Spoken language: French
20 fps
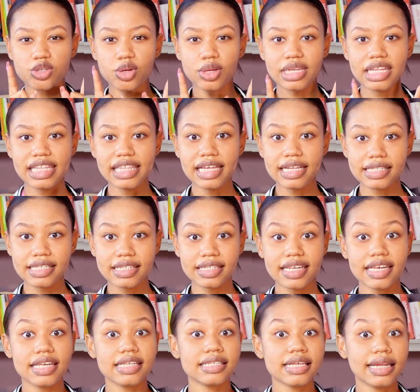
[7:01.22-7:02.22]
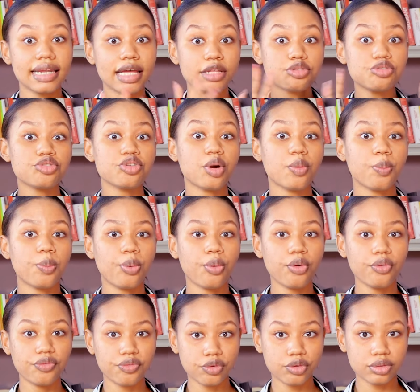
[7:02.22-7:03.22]
son identité et sa nature
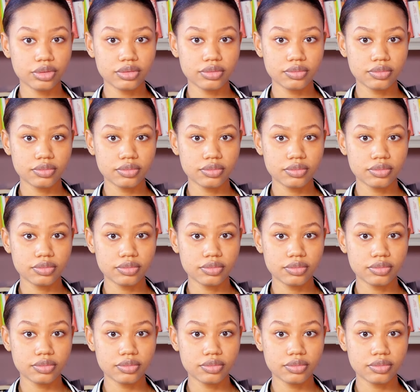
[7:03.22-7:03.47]
profonde.